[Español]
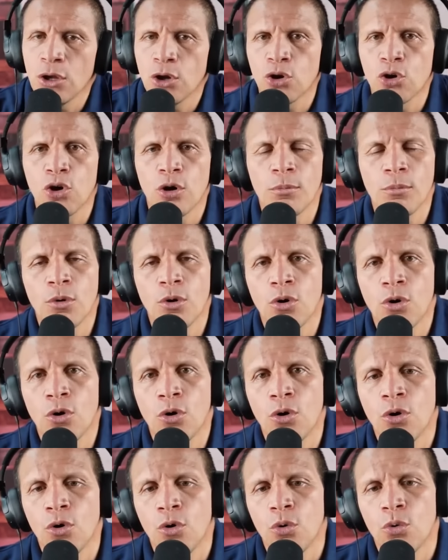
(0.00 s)

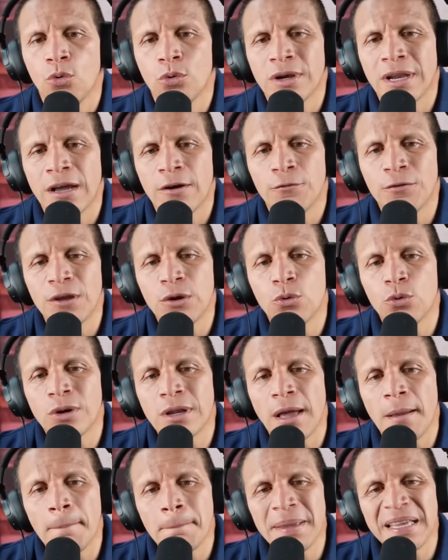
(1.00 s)
como una
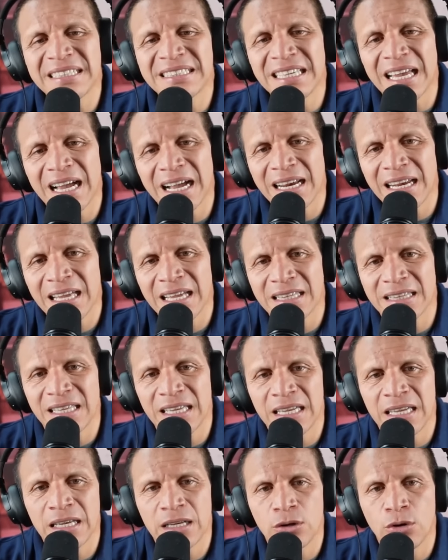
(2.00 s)
figura bisagra
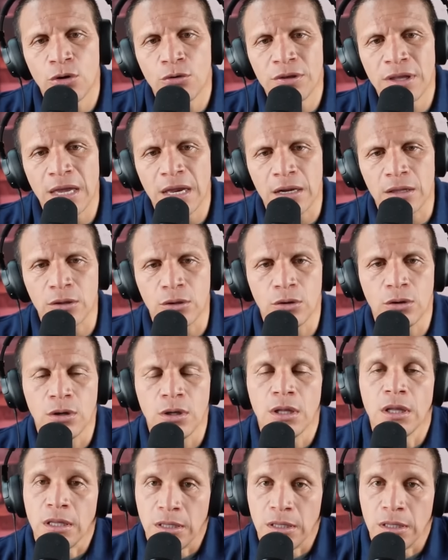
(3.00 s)
del gobierno.